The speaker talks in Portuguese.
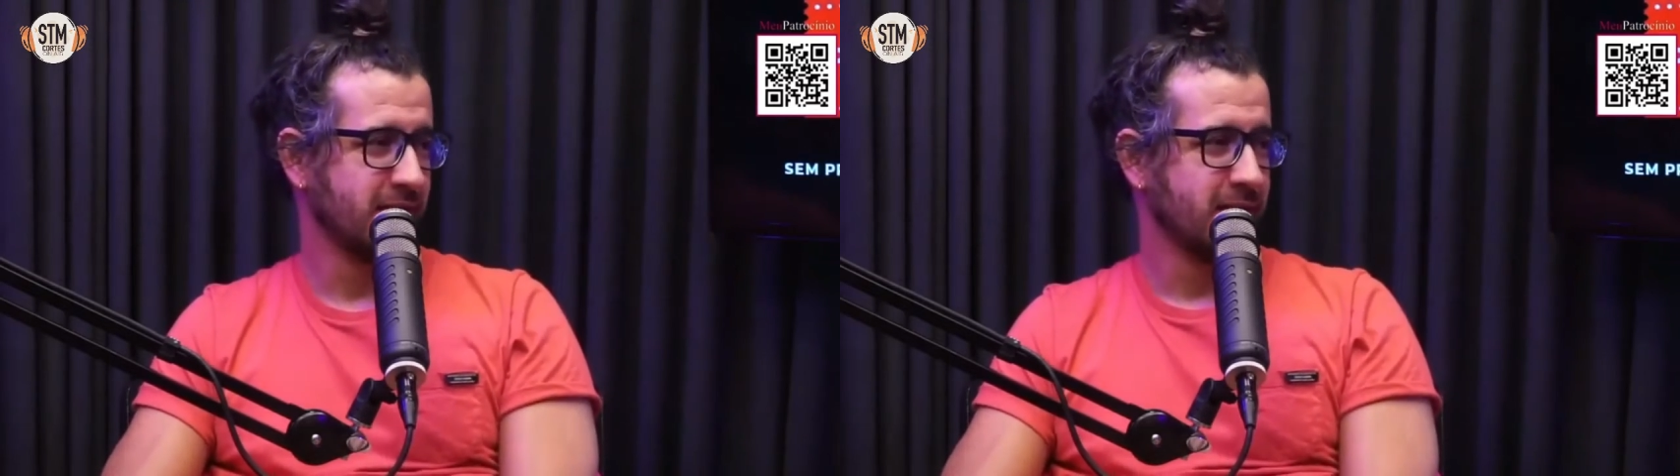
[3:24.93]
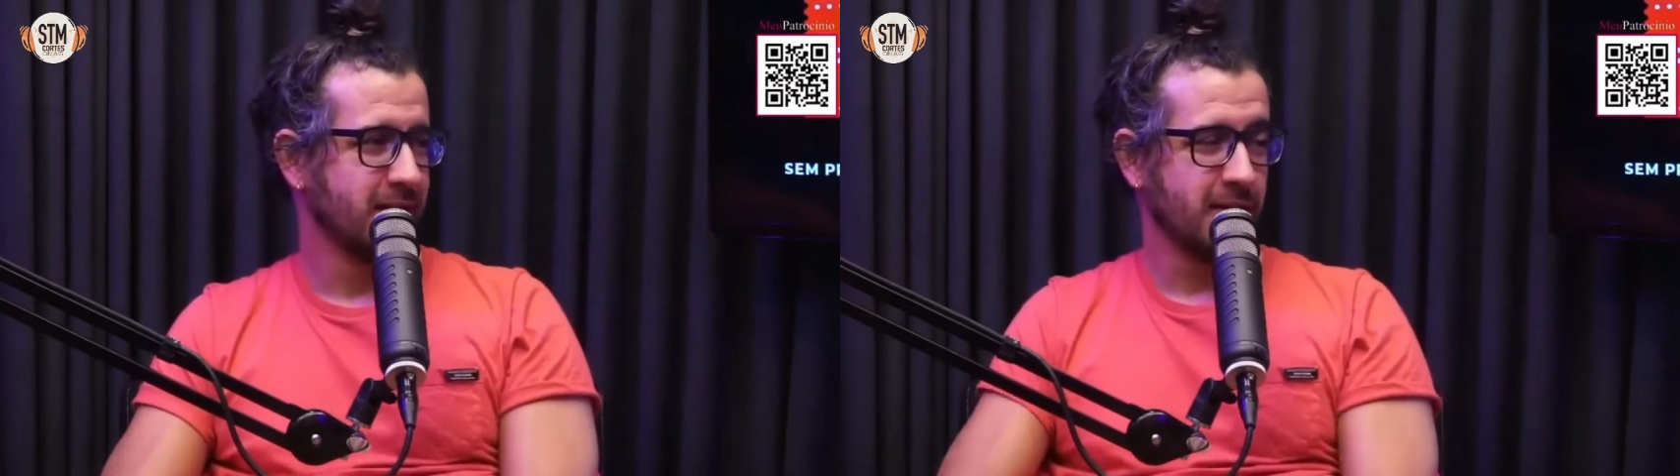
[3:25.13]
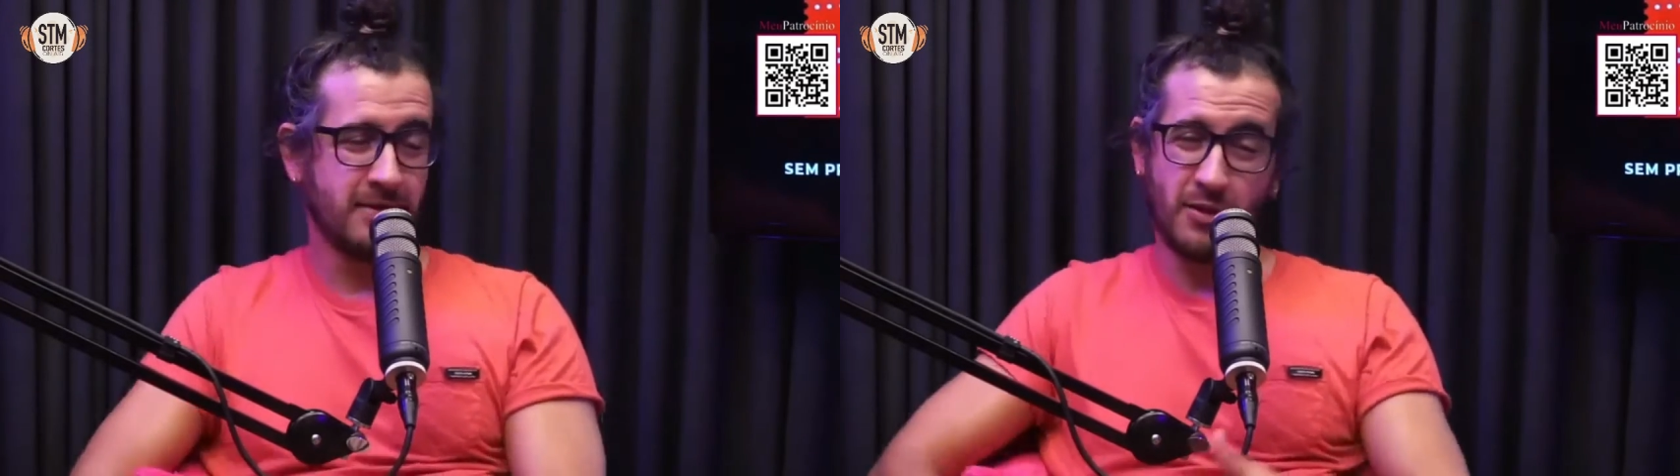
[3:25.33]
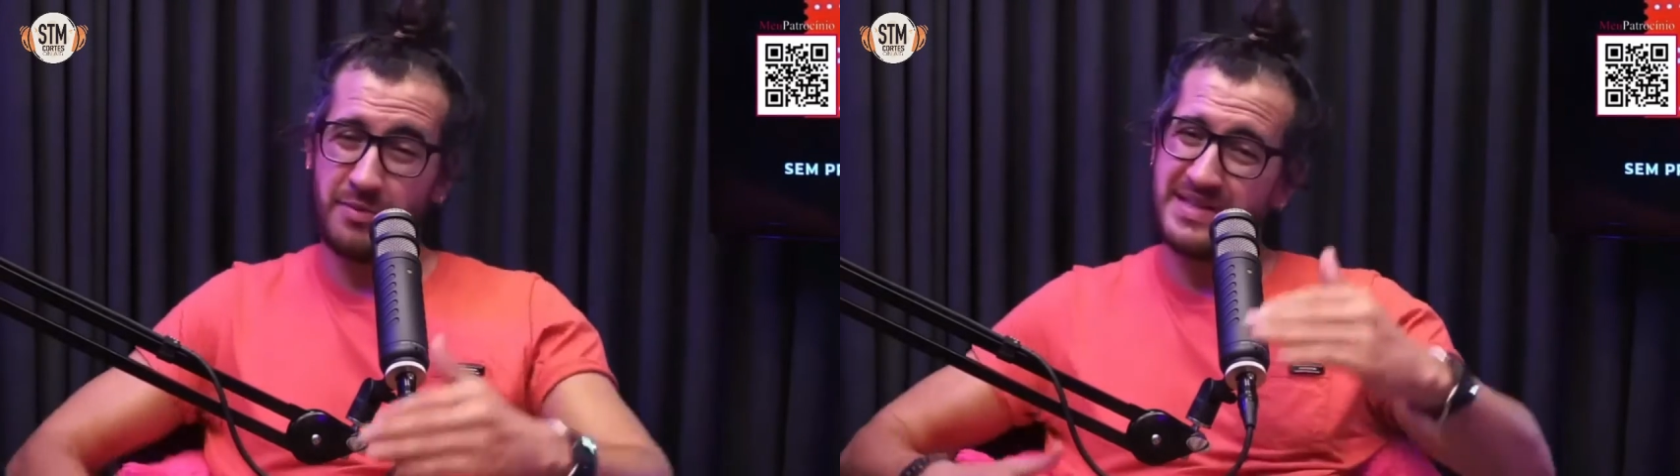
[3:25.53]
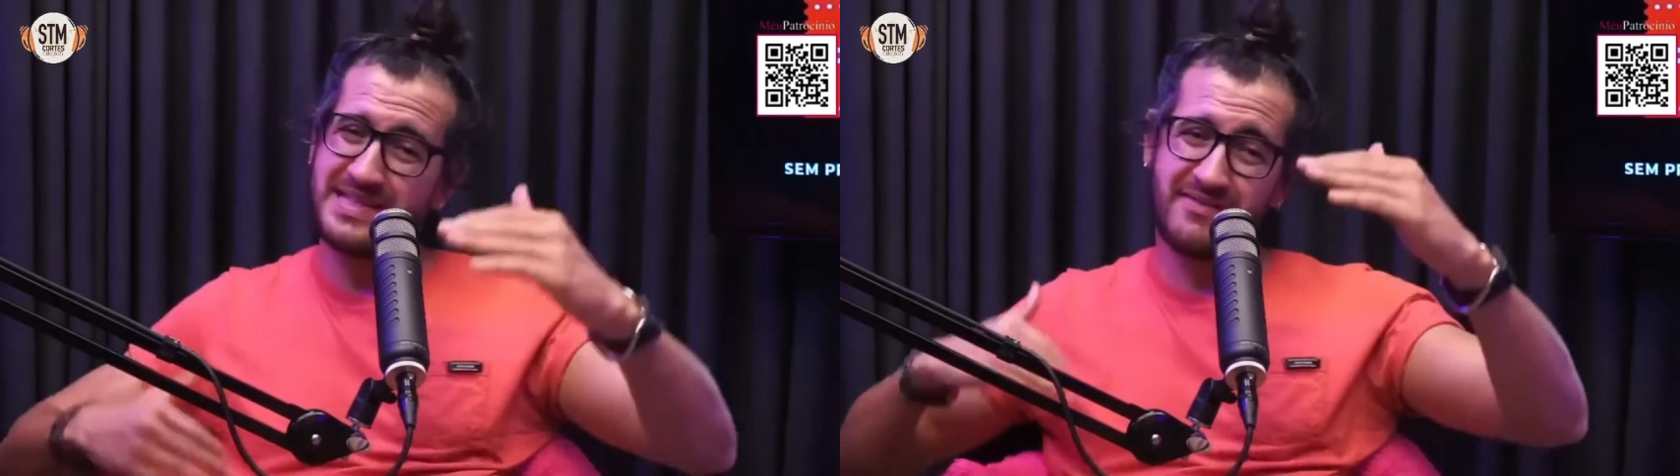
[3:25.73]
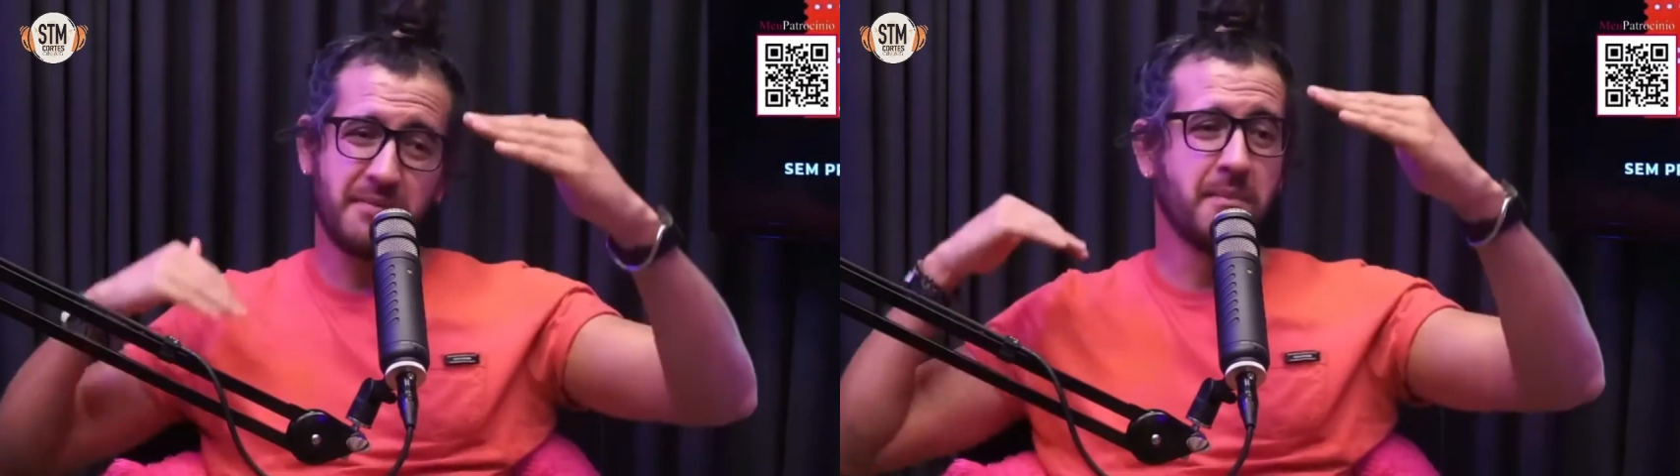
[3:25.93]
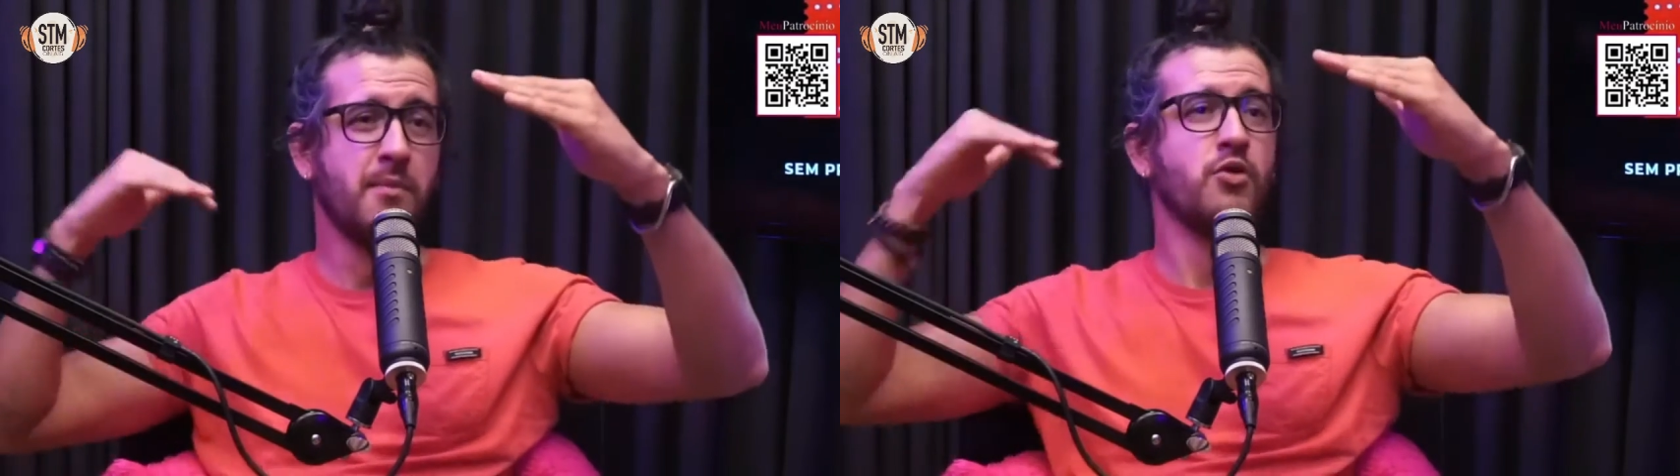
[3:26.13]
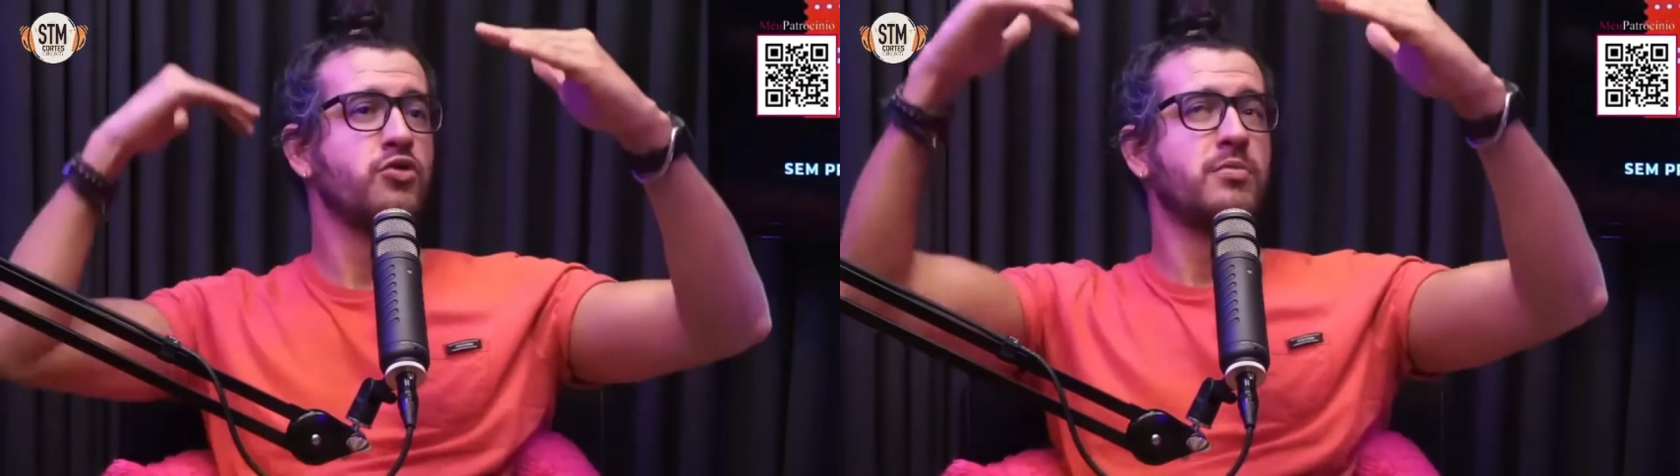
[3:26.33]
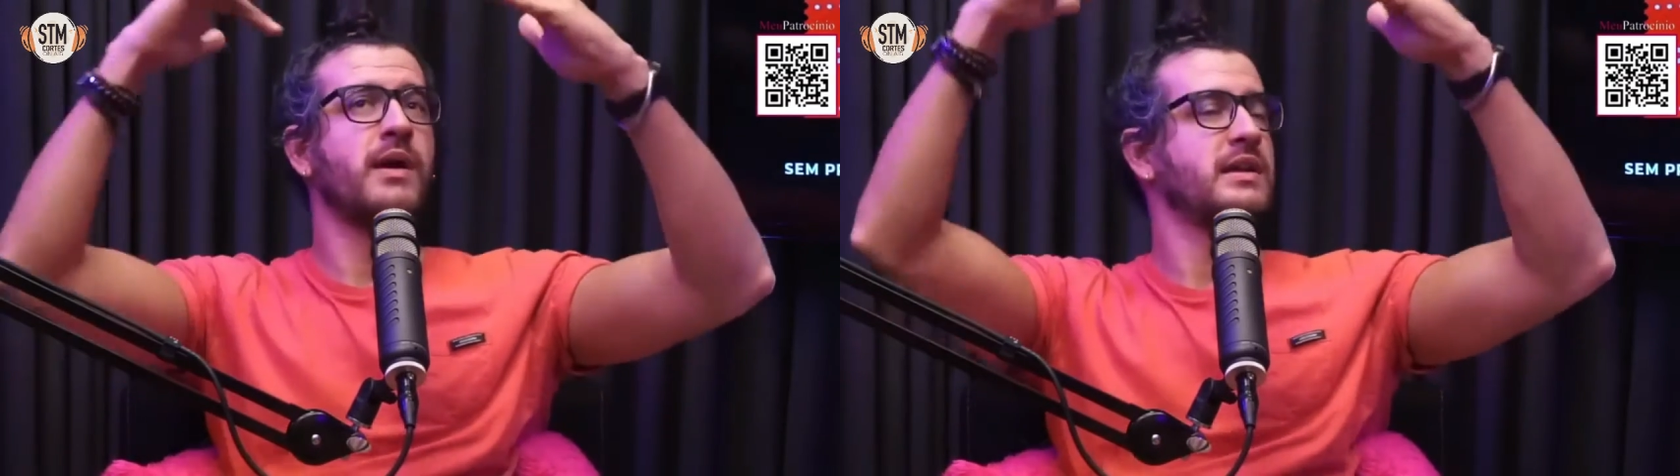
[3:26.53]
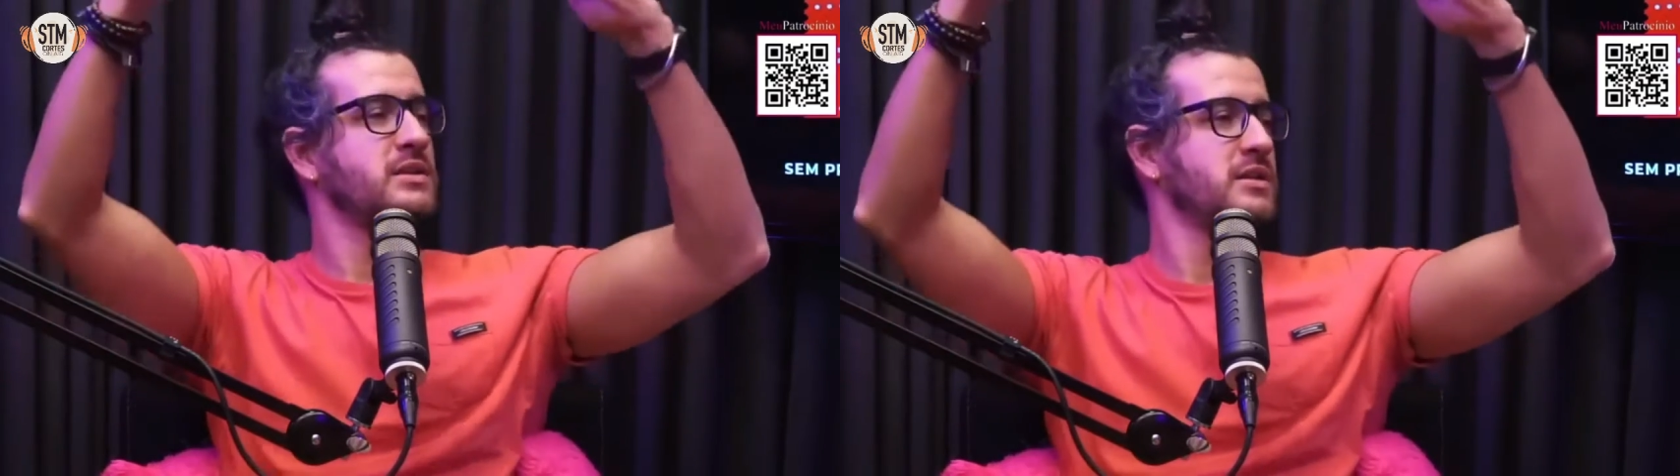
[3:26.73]
Hum. Então precisava muito
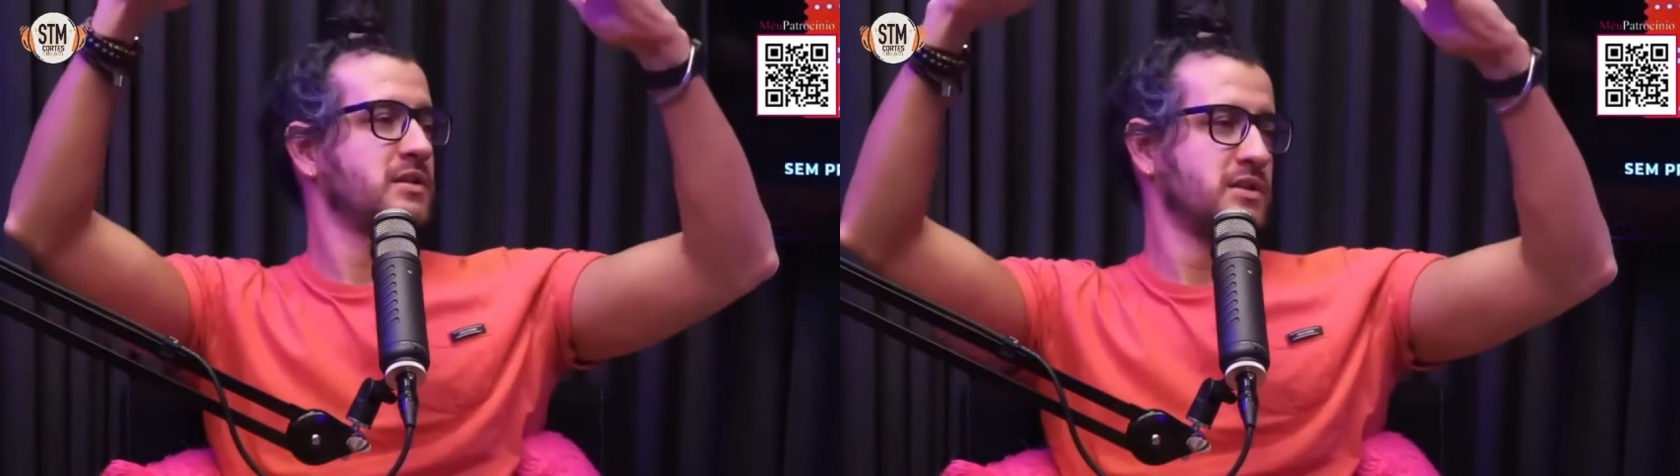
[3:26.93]
mais de,